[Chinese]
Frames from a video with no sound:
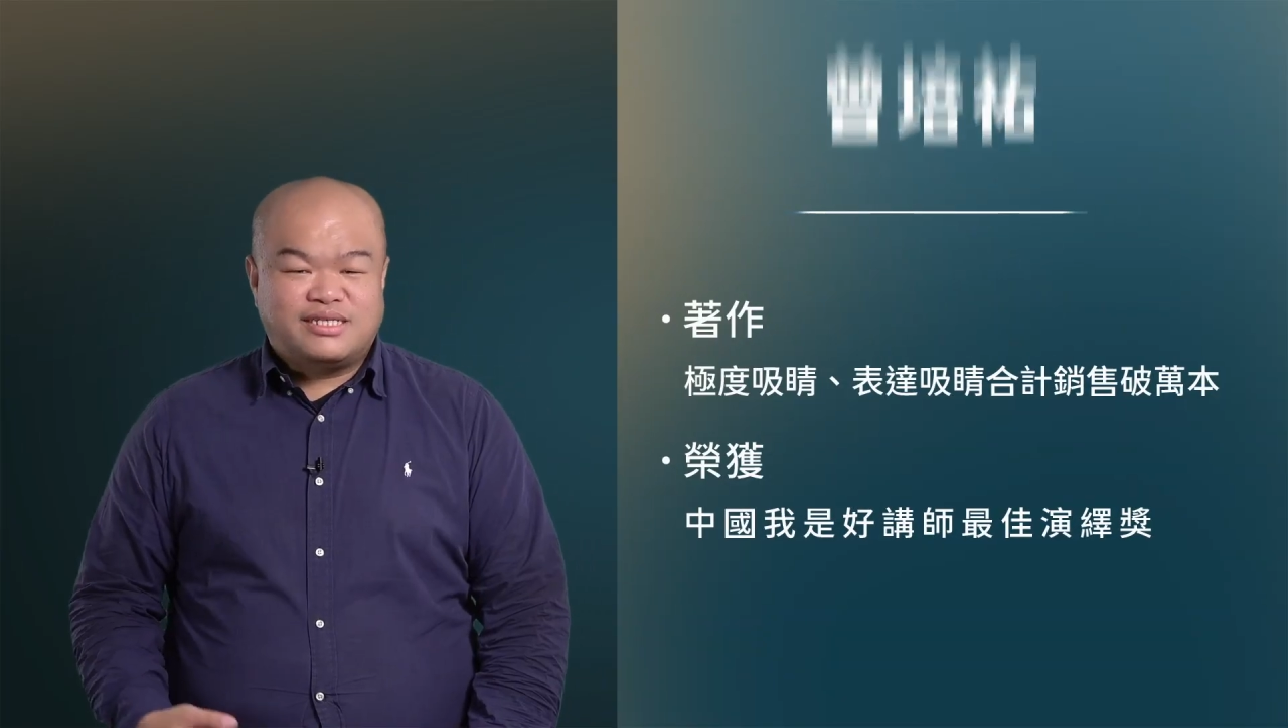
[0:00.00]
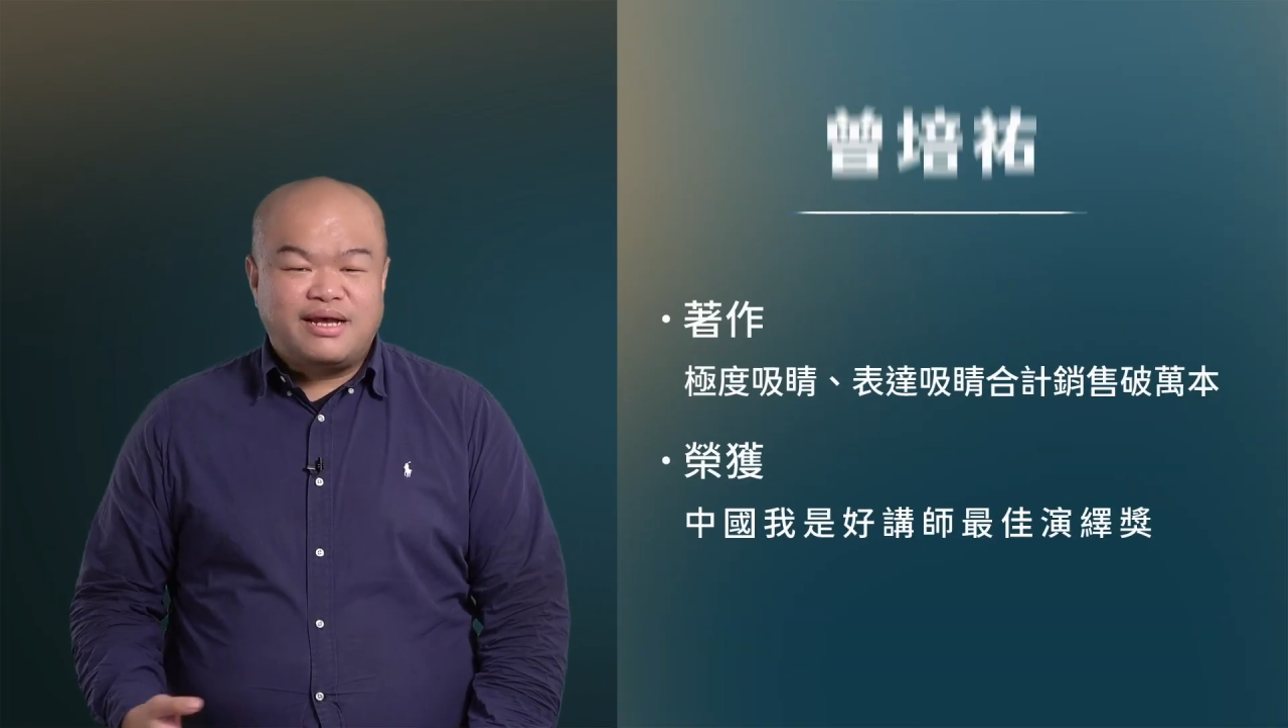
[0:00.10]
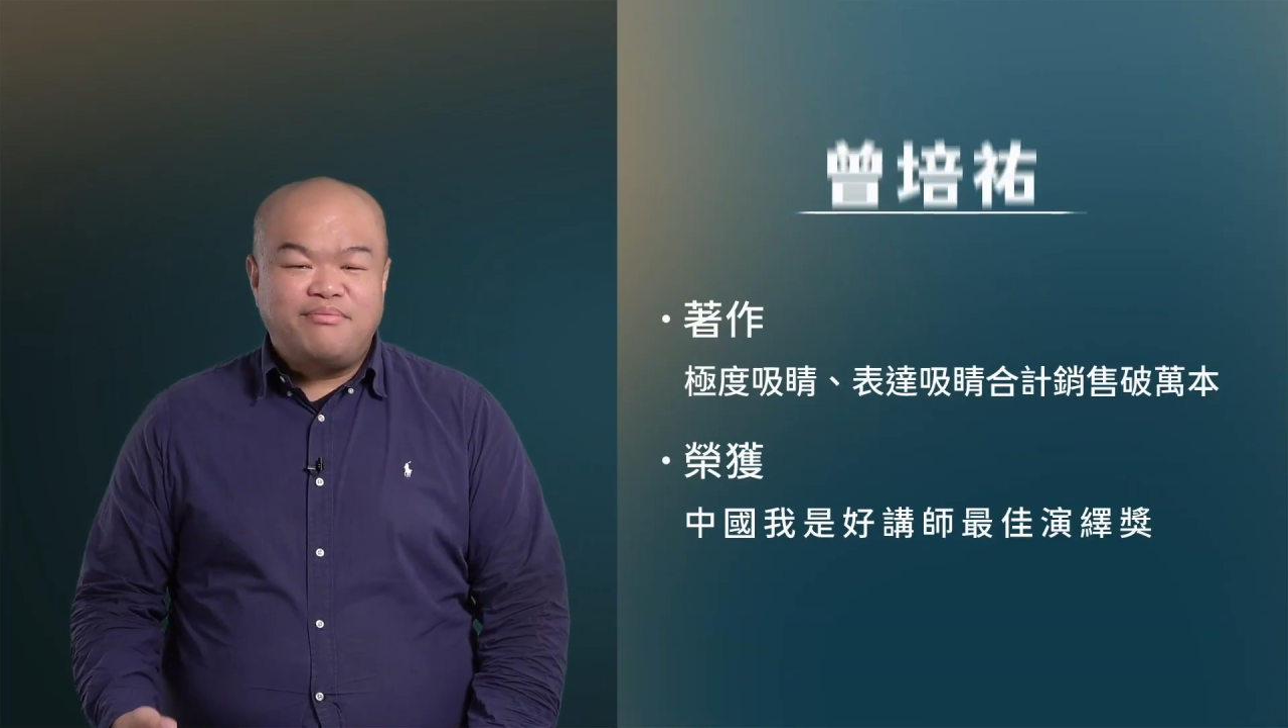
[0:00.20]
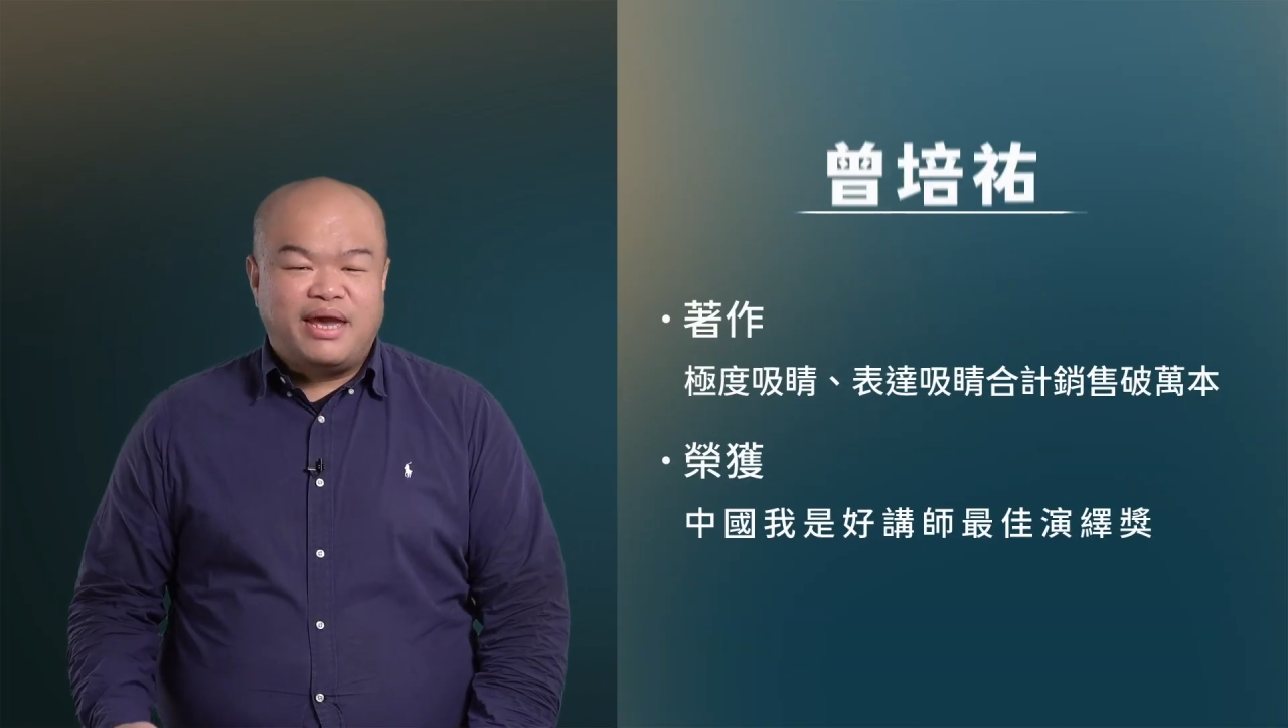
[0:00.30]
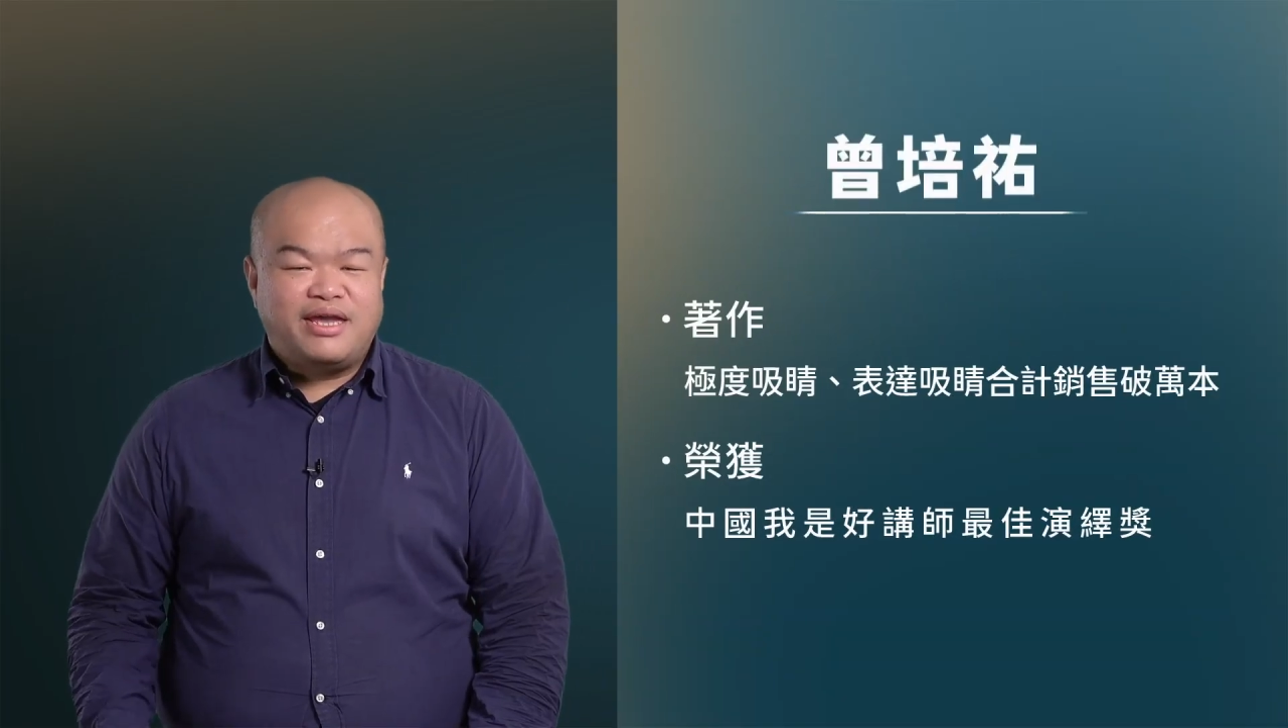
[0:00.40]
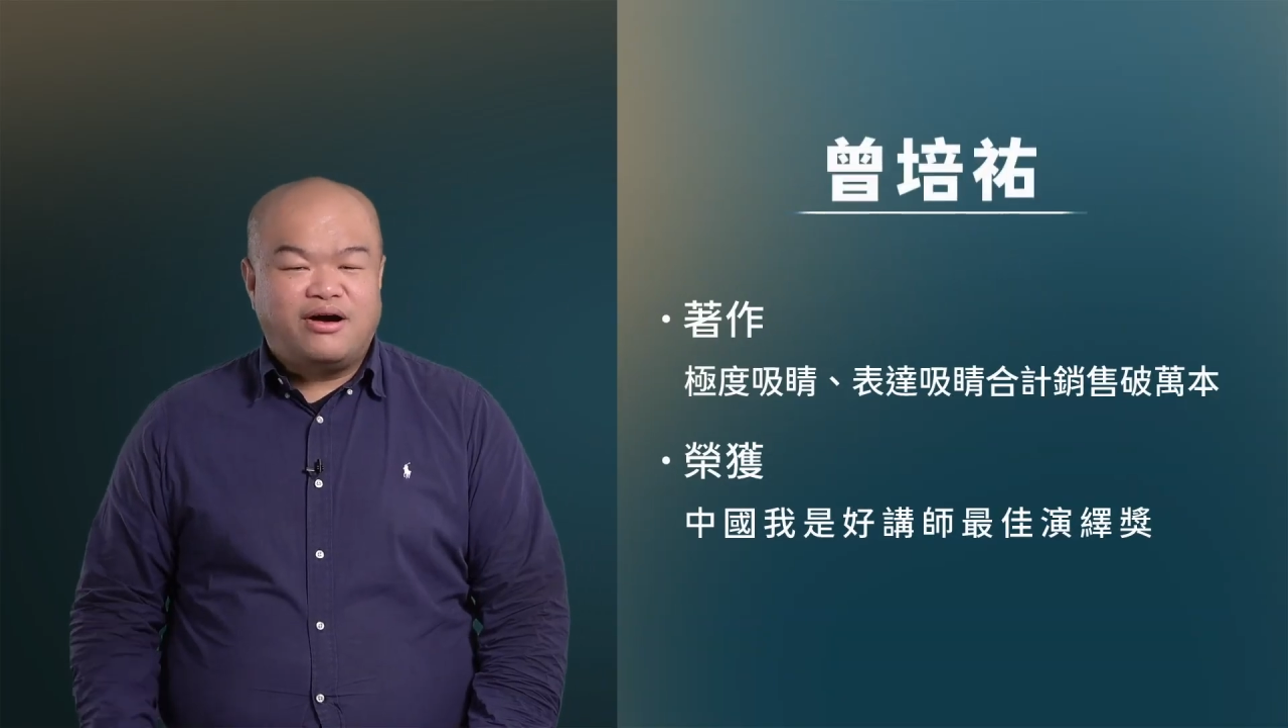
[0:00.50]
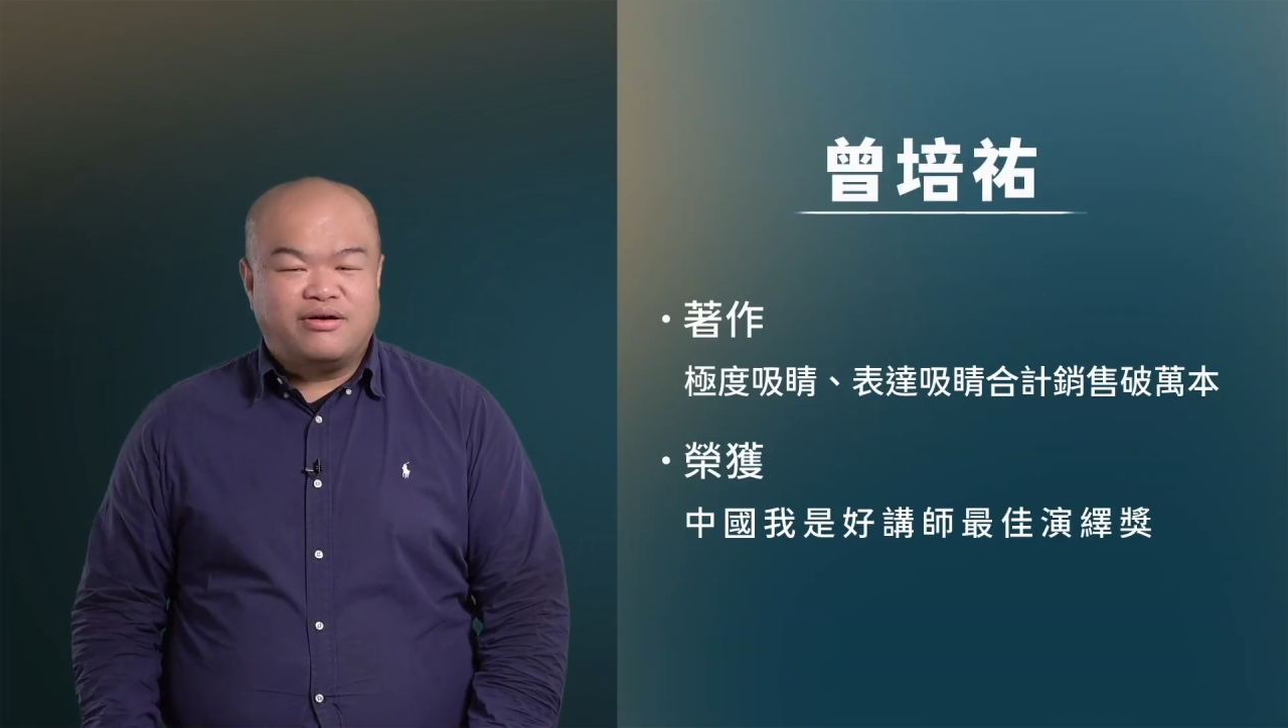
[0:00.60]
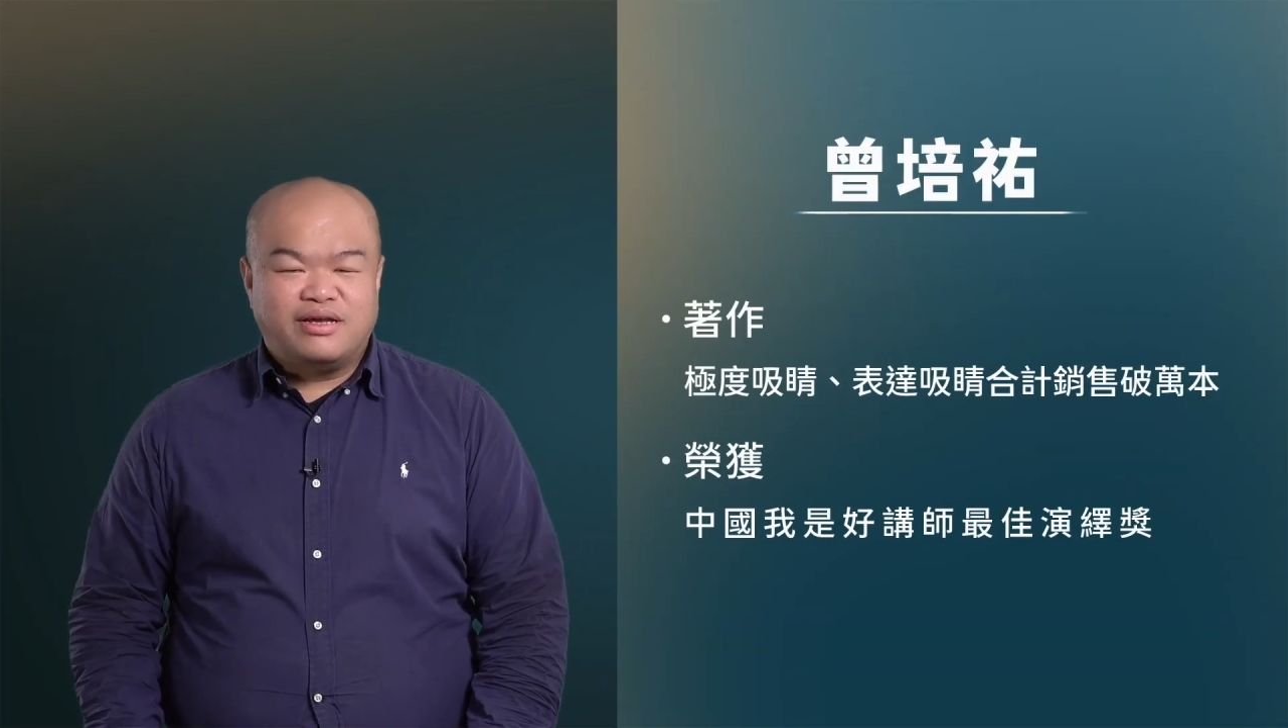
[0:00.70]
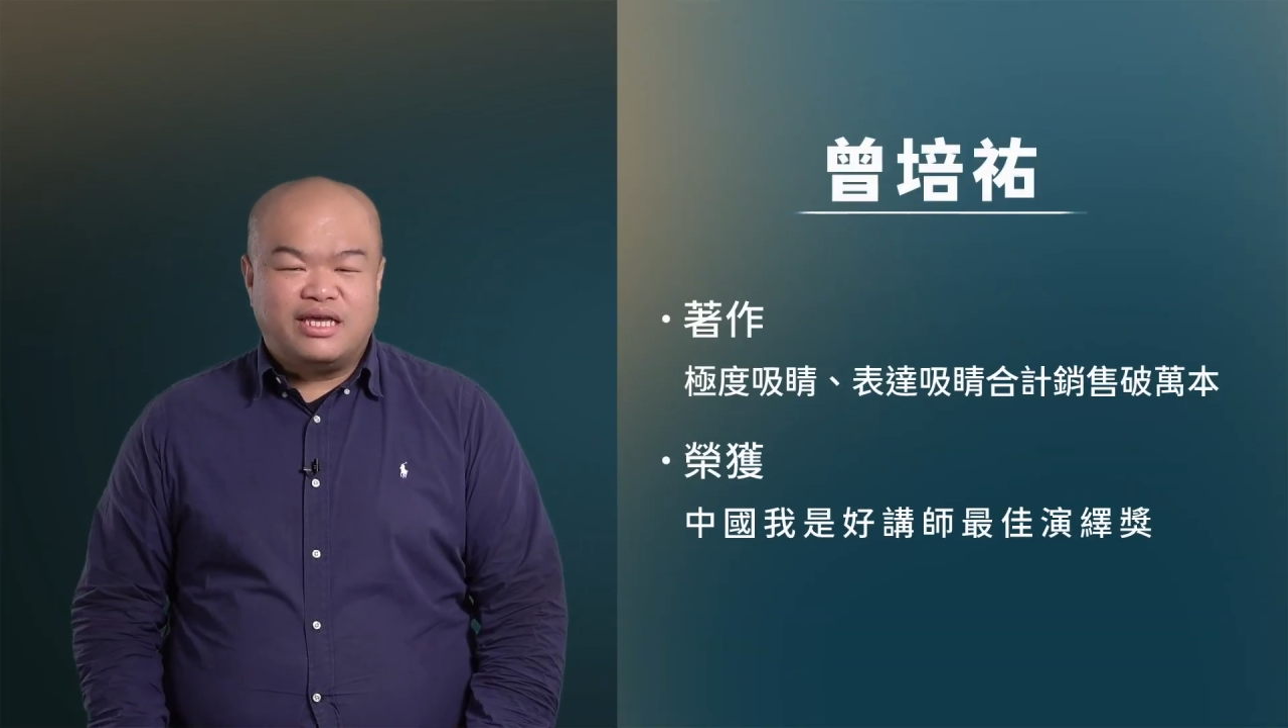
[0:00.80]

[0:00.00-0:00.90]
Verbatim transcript: 曾培佑，